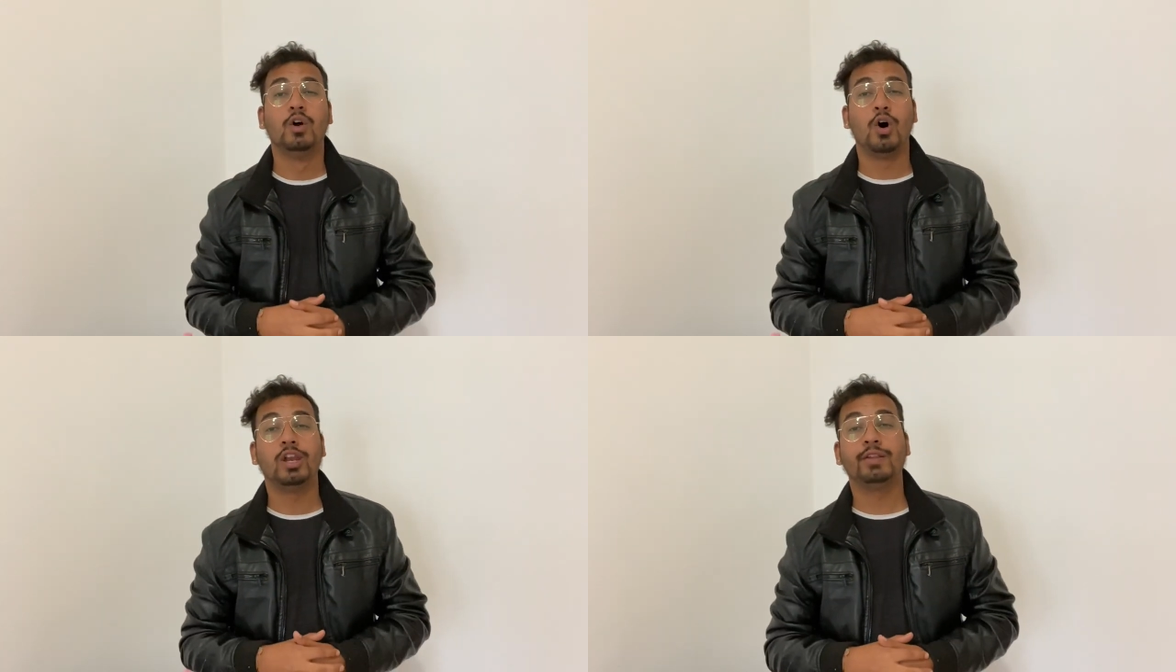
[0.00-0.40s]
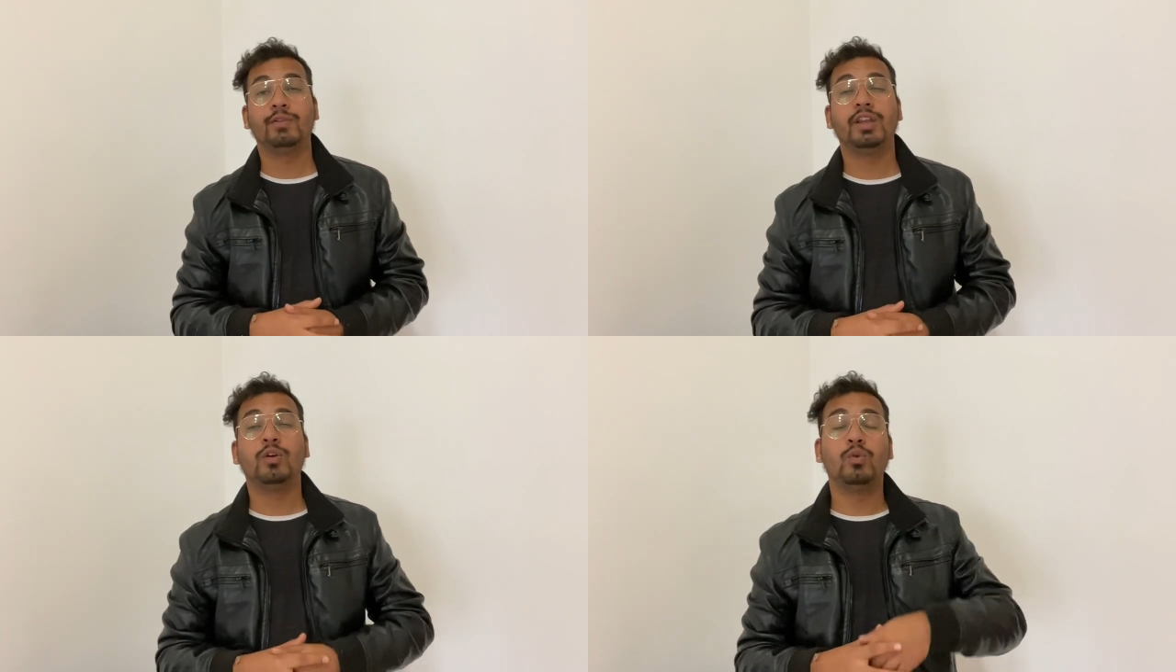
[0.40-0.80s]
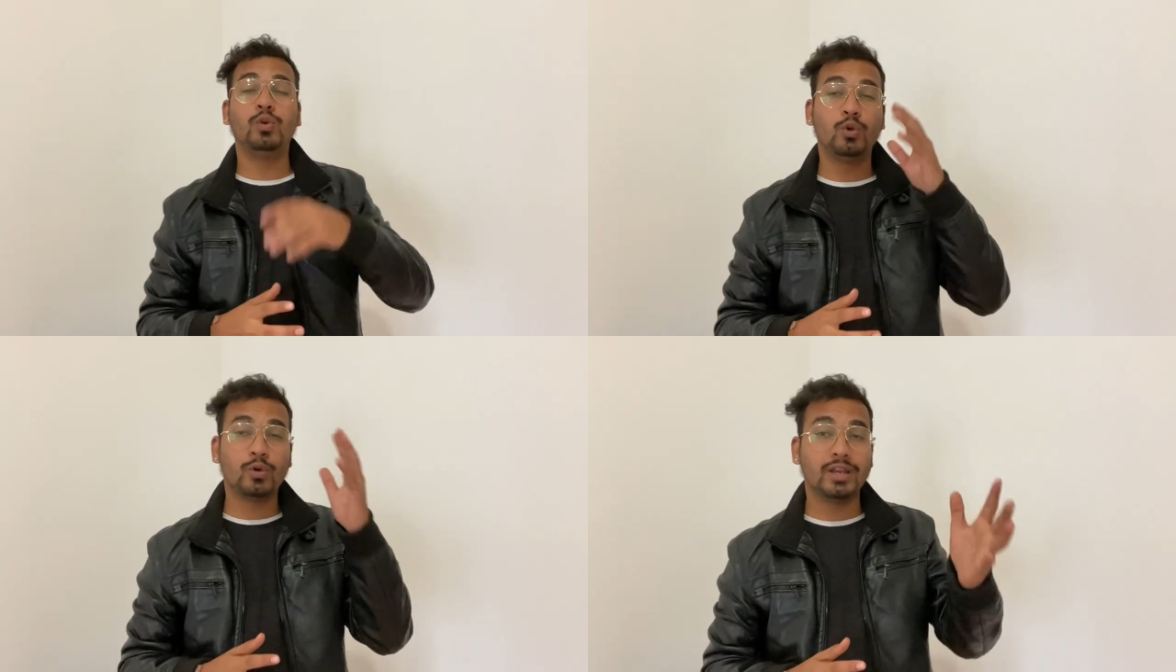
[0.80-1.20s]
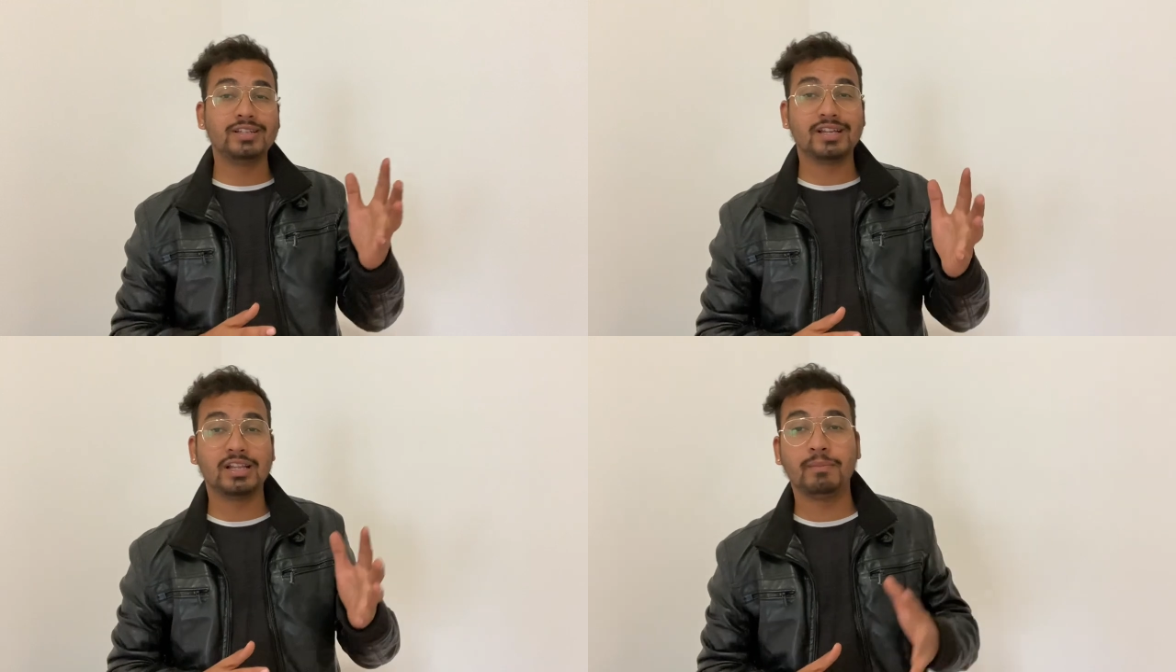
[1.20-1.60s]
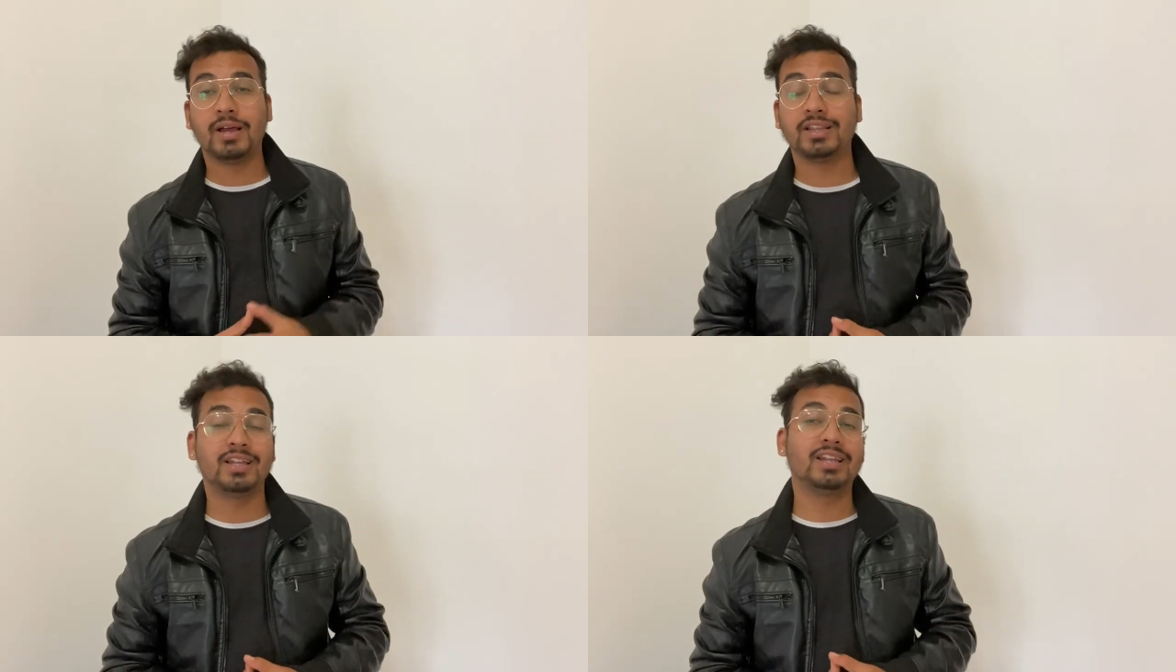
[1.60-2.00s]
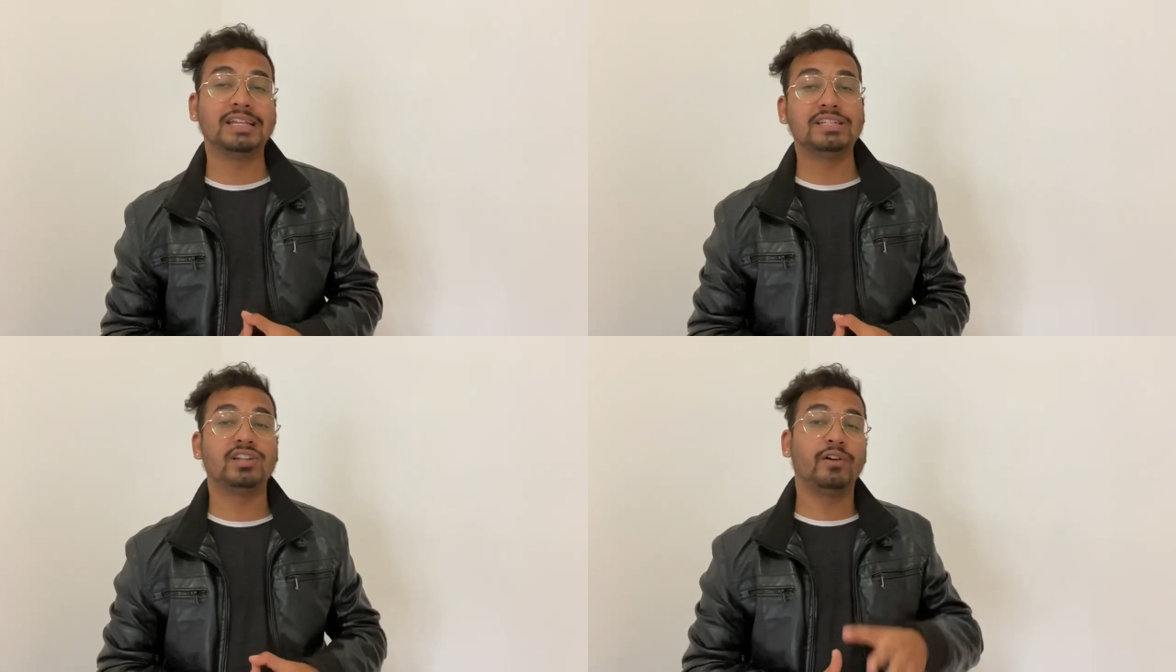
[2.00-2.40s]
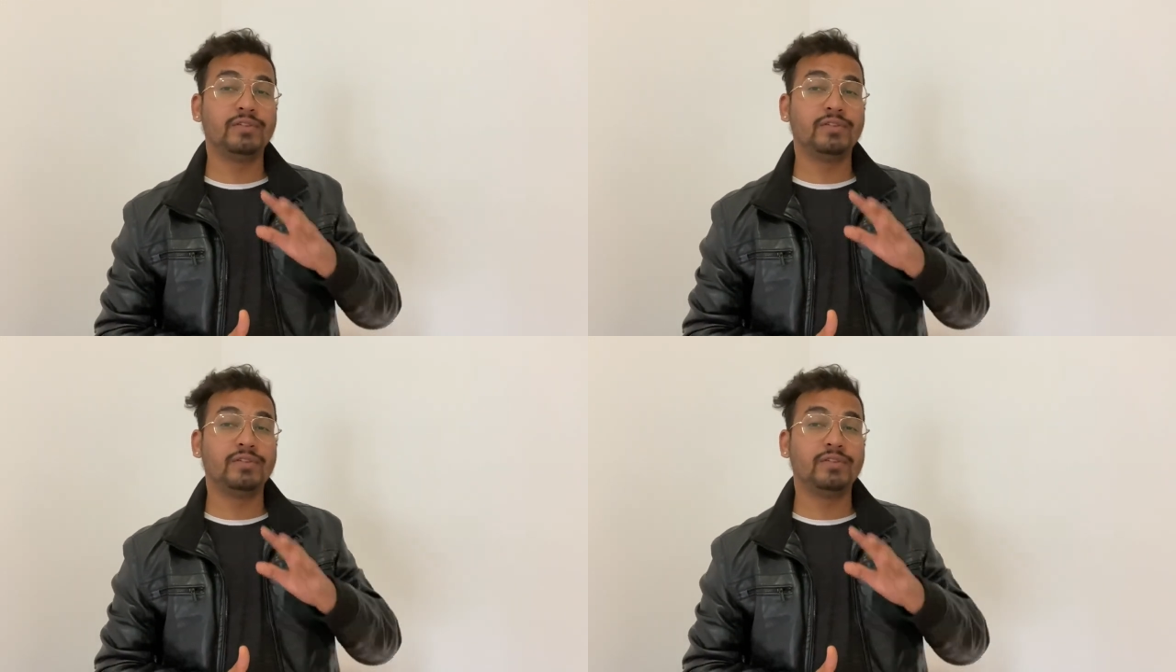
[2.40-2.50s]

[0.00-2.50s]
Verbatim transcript: और लिथुनिया उन लोगों के लिए ज़्यादा बेहतर है जिनका